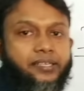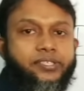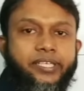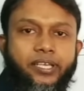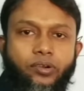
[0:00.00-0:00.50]

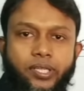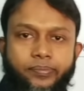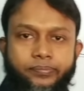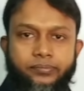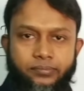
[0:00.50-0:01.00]
কাজটি কে করে
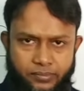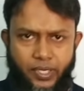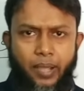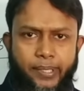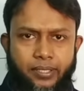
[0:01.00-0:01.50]

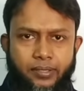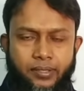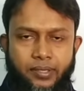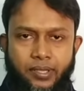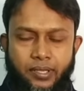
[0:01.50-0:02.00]
আমি
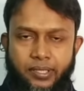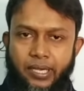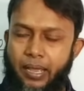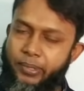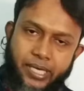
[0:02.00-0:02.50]

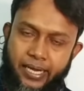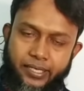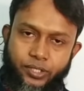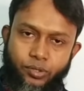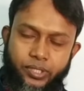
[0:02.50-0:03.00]
তাহলে আমি
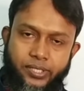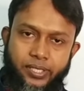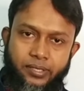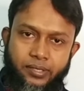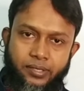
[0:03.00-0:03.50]
ডাইরেক্ট
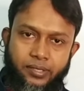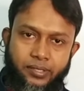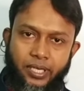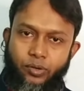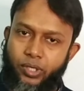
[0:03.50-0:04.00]
করতেছি
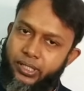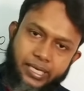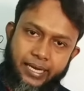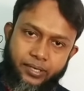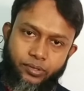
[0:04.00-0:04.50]
তাহলে কর্তা
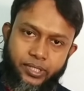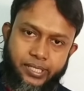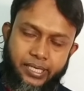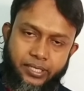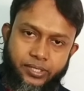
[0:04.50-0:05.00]
ডাইরেক্ট
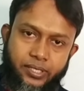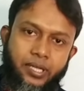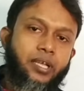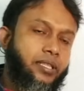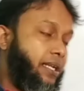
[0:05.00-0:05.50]
করতেছে এই কাজটি
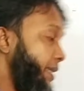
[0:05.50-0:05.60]
তাহলে